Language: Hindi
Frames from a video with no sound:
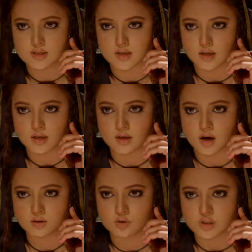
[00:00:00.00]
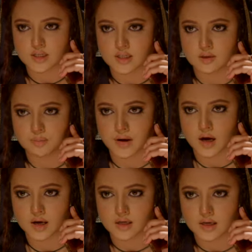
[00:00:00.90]
सारी रात उसके लिए
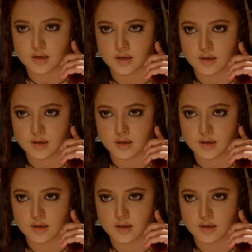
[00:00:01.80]
पढ़ाइया कर